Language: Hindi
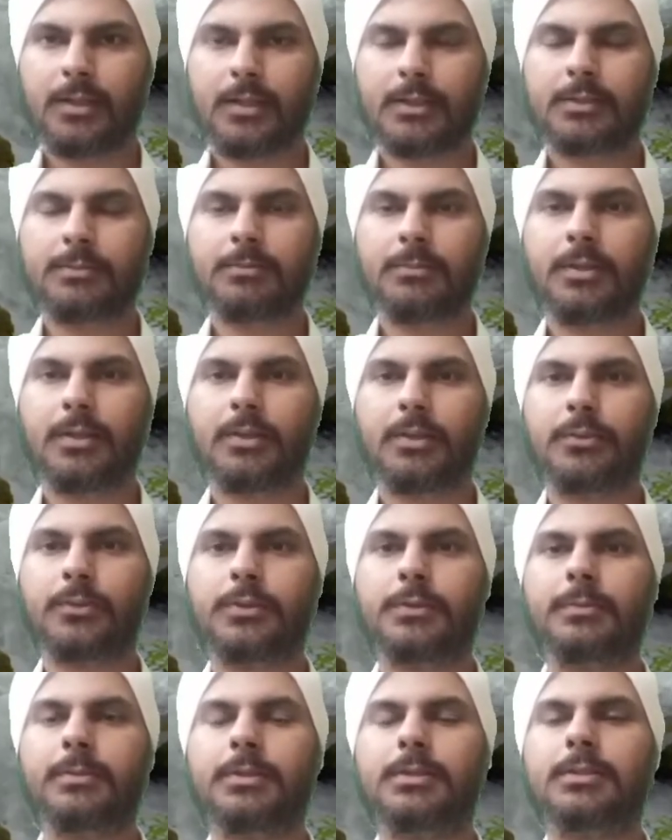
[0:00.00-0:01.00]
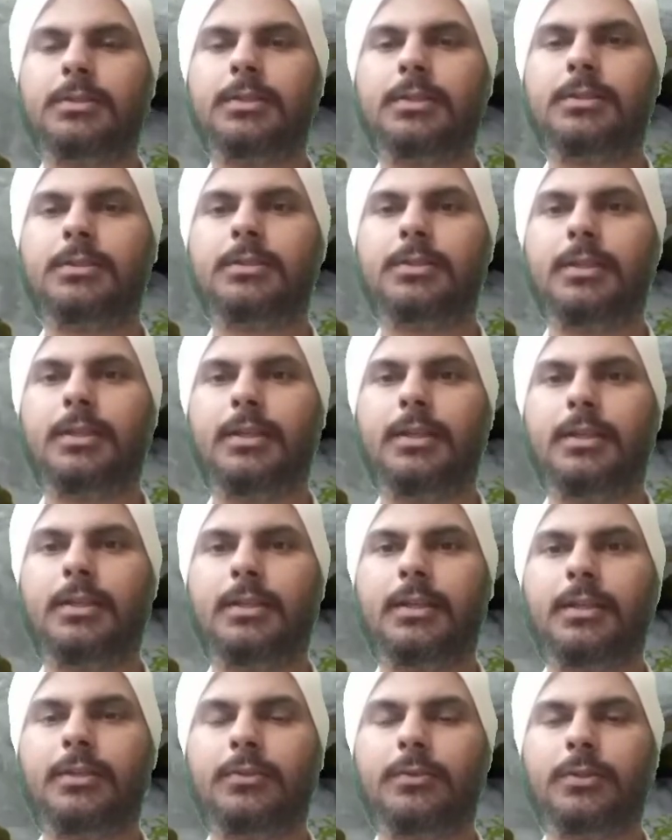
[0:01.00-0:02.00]
इसमें कुछ भी सच्चा
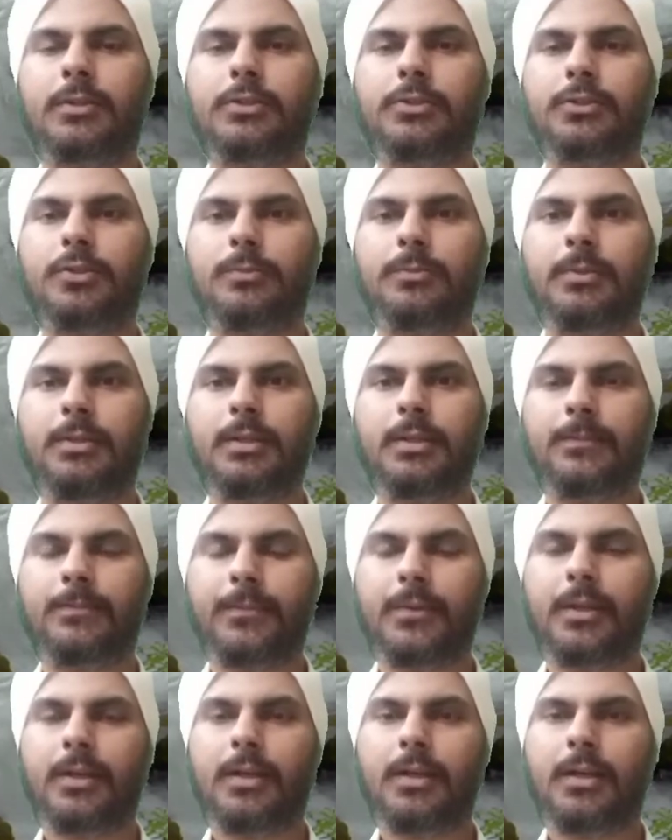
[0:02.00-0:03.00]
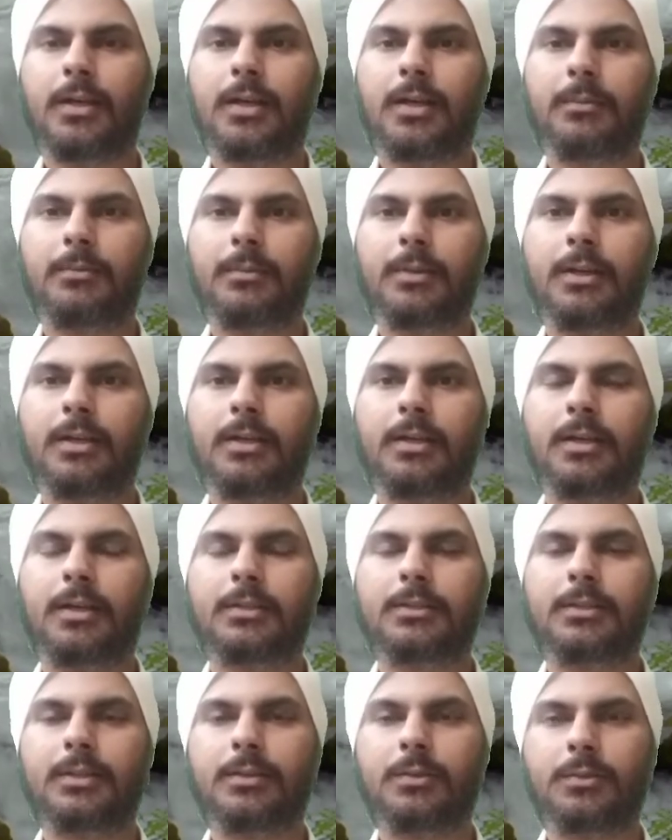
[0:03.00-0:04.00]
नहीं है क्योंकि जो भी हमें
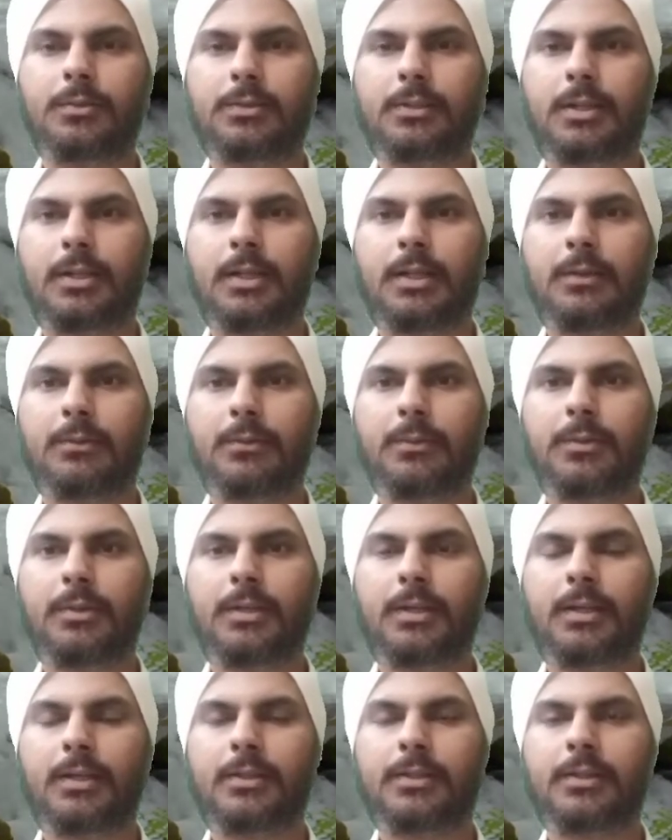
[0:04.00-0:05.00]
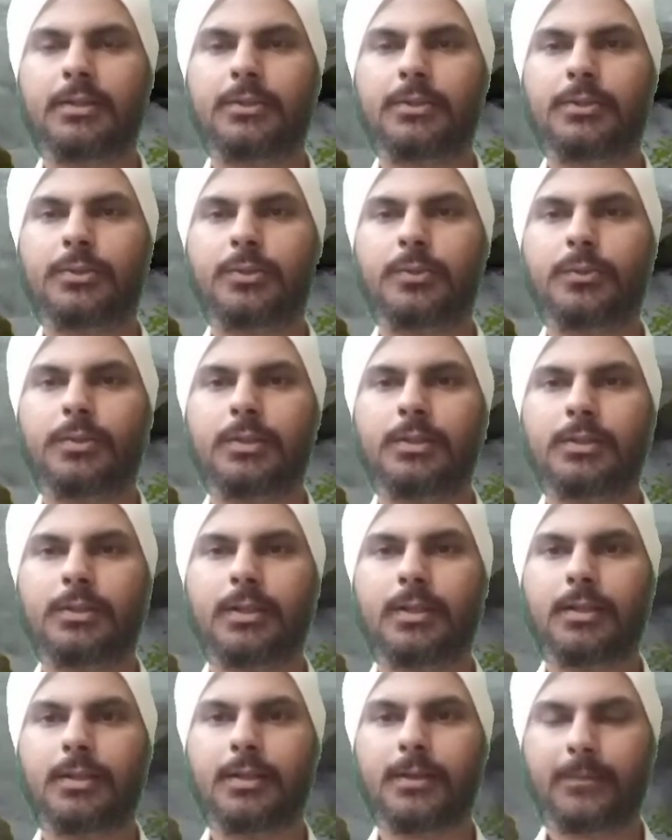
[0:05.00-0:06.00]
हासिल होता है वो एक दिन छूट ही
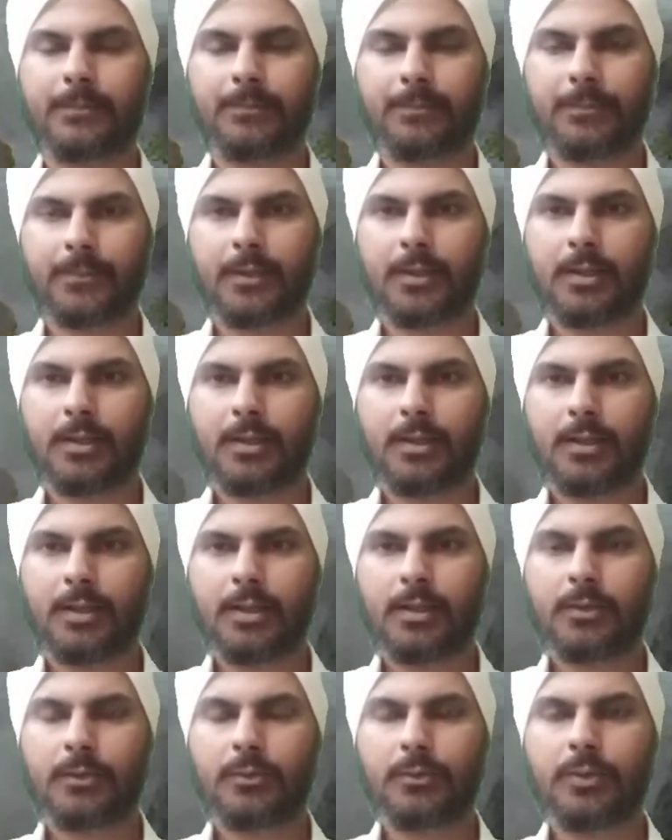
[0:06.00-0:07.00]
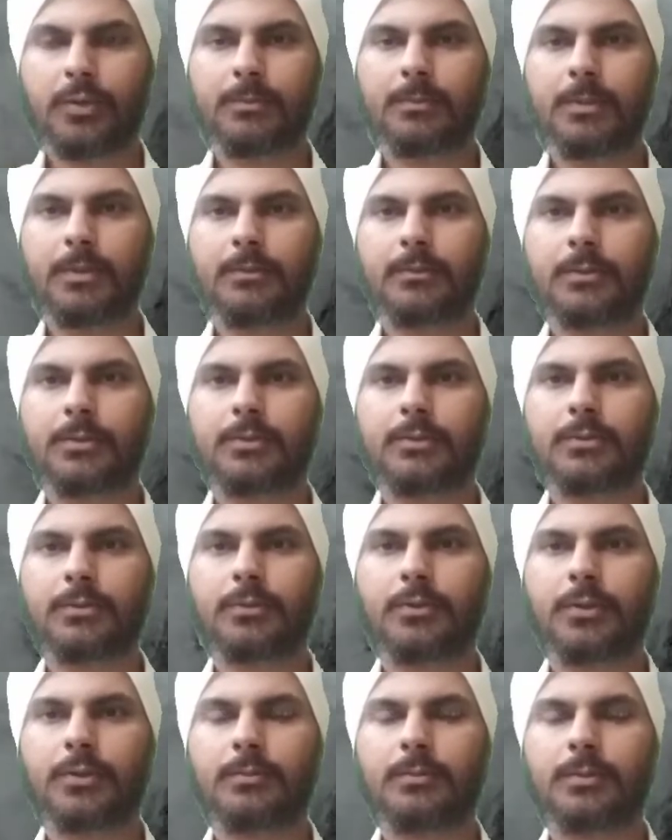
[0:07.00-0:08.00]
जाना है कोई भी
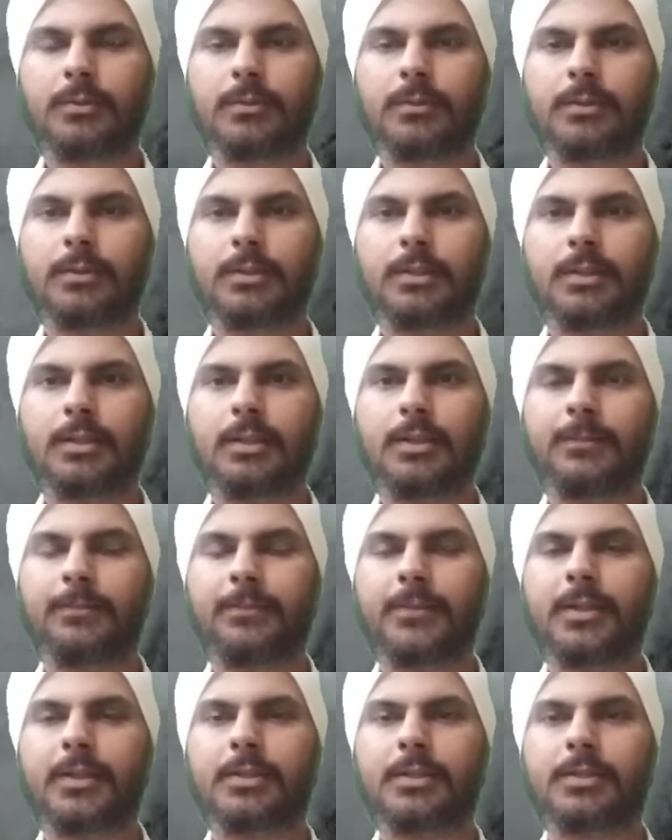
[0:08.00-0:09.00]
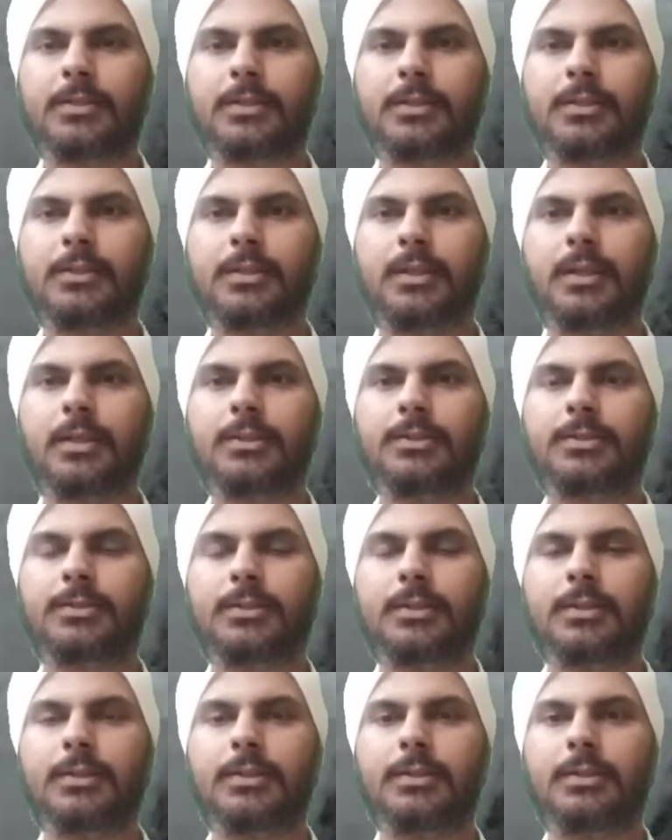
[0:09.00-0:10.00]
वस्तु कोई भी व्यक्ति सदा
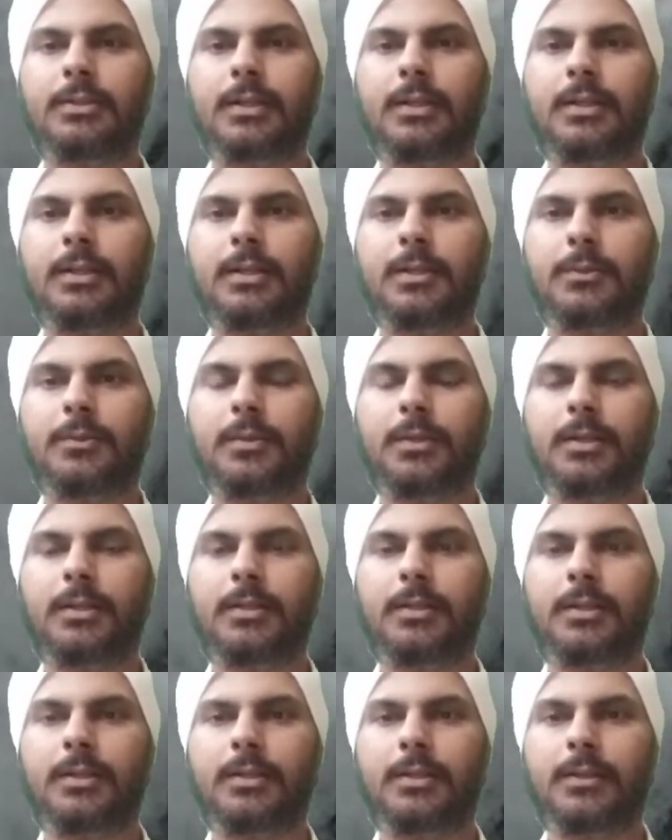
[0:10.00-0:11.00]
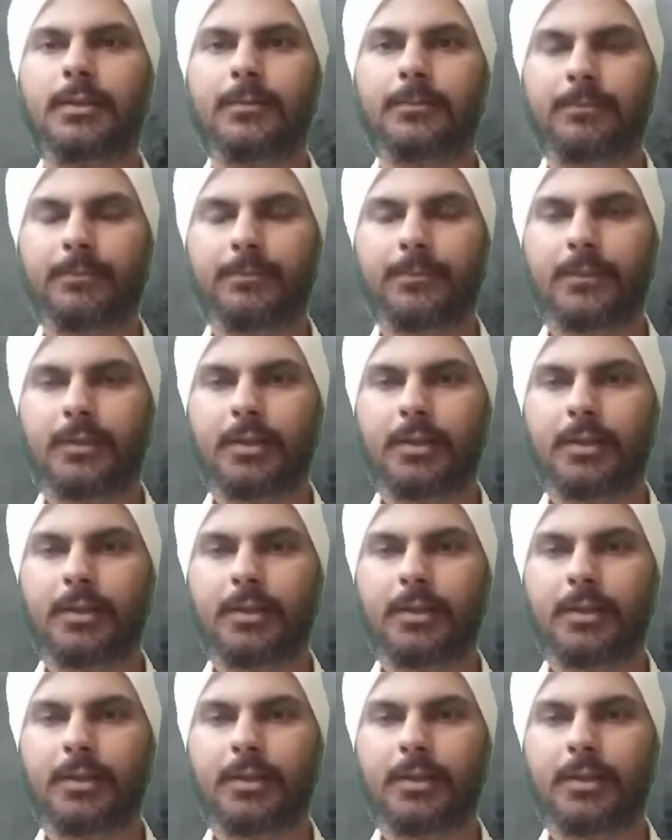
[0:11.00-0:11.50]
स्थिर रहने वाली नहीं है